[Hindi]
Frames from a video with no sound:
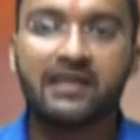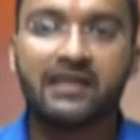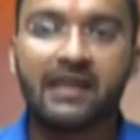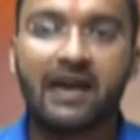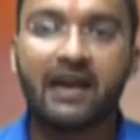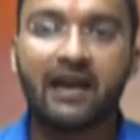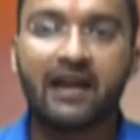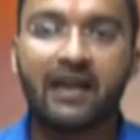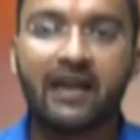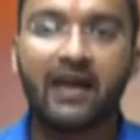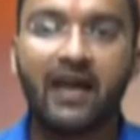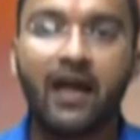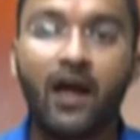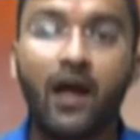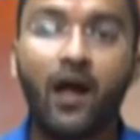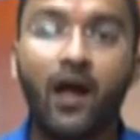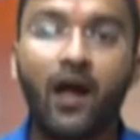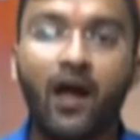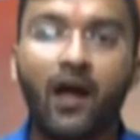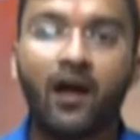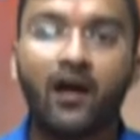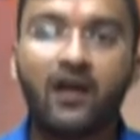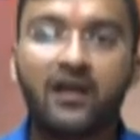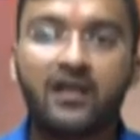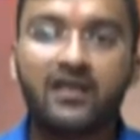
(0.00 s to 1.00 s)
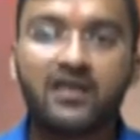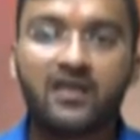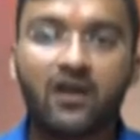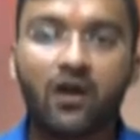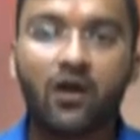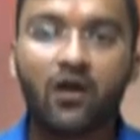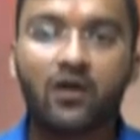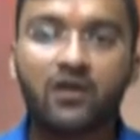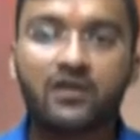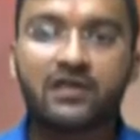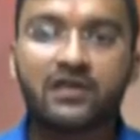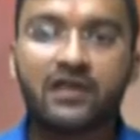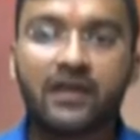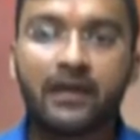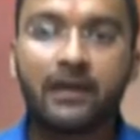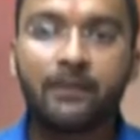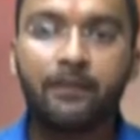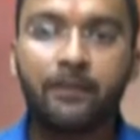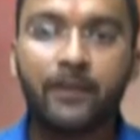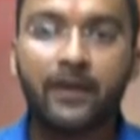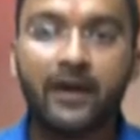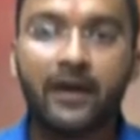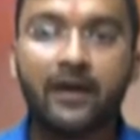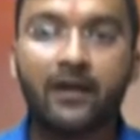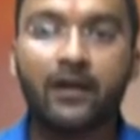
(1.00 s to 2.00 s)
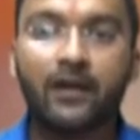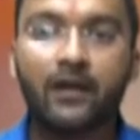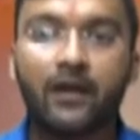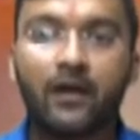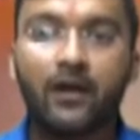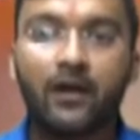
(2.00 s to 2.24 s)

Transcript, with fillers: किया गया इस अवसर पर